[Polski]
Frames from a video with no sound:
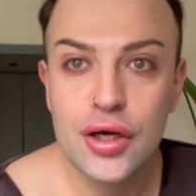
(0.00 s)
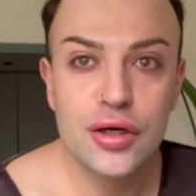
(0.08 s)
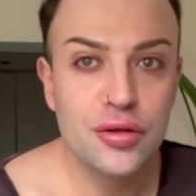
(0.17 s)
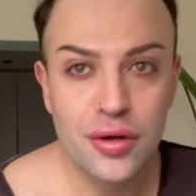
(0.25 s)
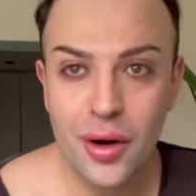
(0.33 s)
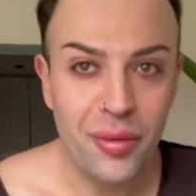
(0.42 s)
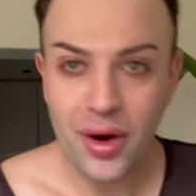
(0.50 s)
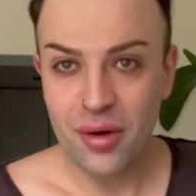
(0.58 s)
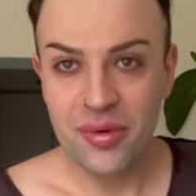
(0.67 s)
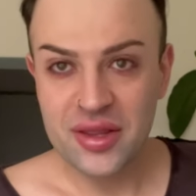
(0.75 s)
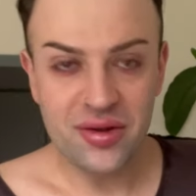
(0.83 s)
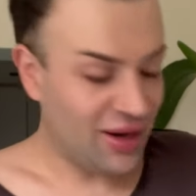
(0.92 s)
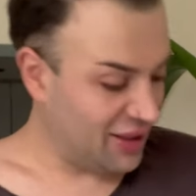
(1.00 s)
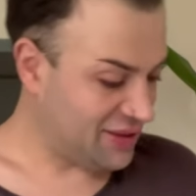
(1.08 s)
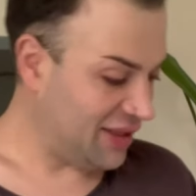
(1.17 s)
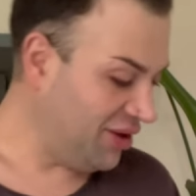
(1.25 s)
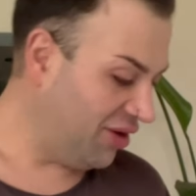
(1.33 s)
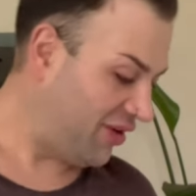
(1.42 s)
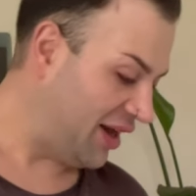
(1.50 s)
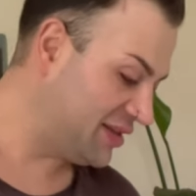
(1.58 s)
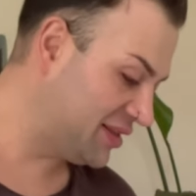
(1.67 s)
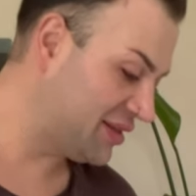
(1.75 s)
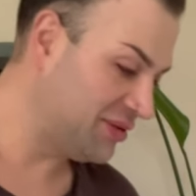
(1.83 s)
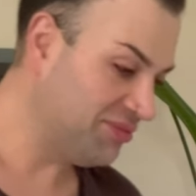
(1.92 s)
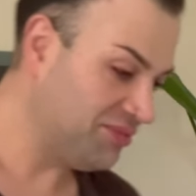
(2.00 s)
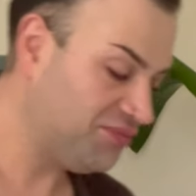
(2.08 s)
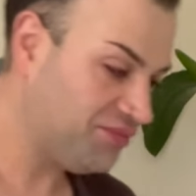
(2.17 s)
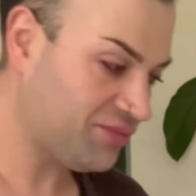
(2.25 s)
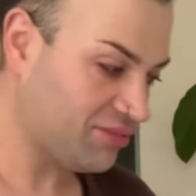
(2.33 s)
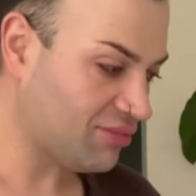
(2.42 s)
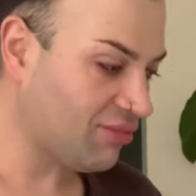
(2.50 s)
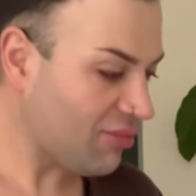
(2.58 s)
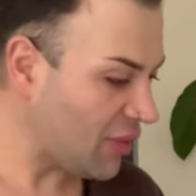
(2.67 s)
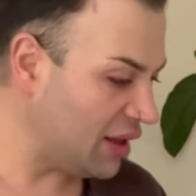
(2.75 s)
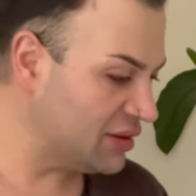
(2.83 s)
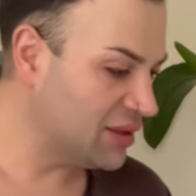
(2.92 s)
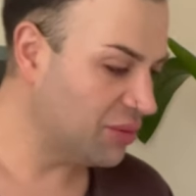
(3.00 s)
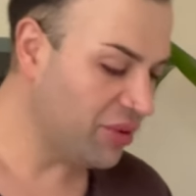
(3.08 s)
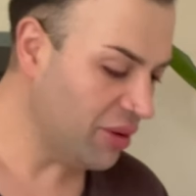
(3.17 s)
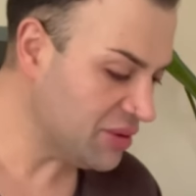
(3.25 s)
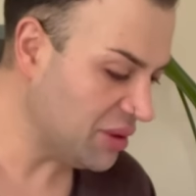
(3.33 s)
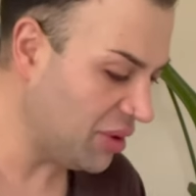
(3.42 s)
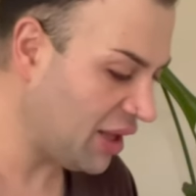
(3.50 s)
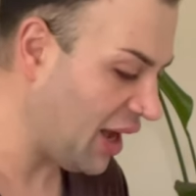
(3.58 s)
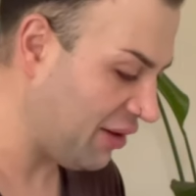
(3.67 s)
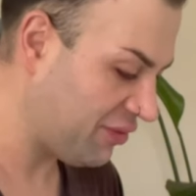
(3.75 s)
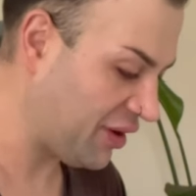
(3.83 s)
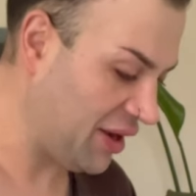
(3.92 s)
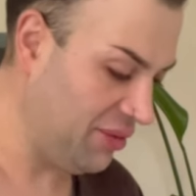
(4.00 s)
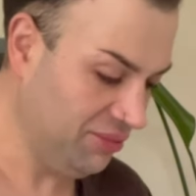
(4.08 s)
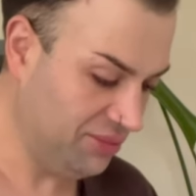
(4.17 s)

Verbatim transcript: którą robię, to lecę do Was zrobiłem sobie kawkę